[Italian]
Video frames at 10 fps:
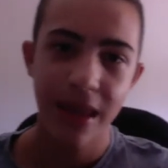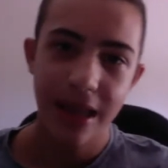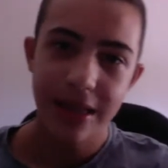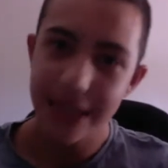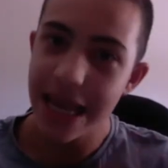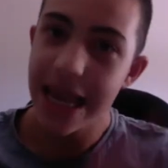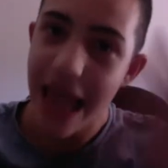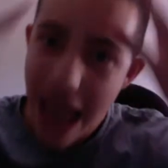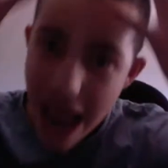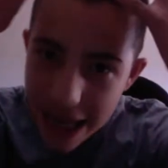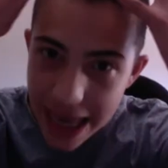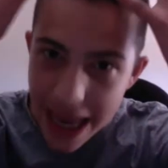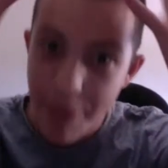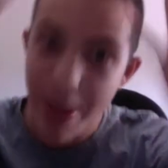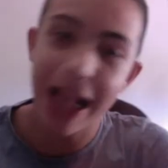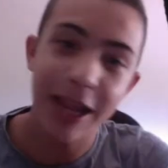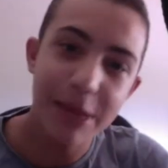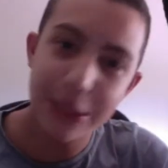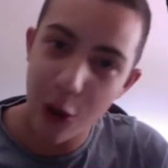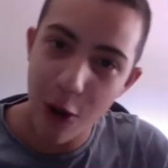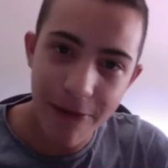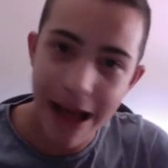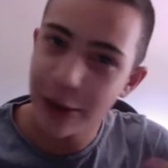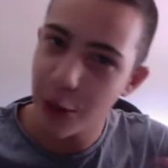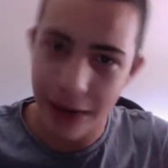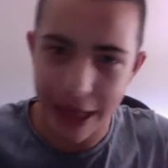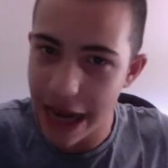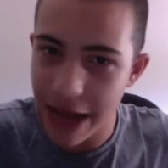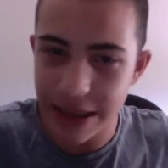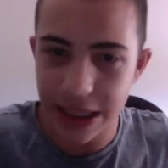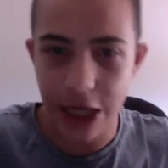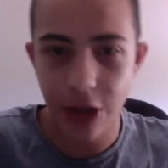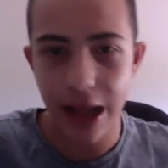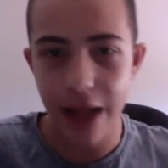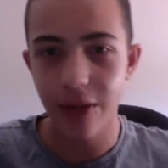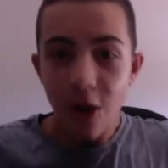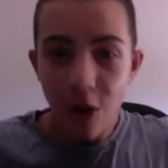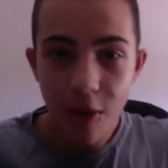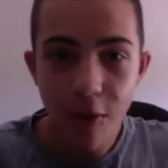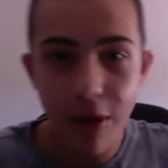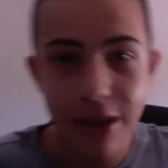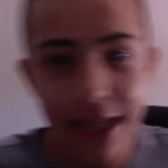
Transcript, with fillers: Sì, e anche i capelli mi sono fatto per chi l'avesse notato. Comunque, sta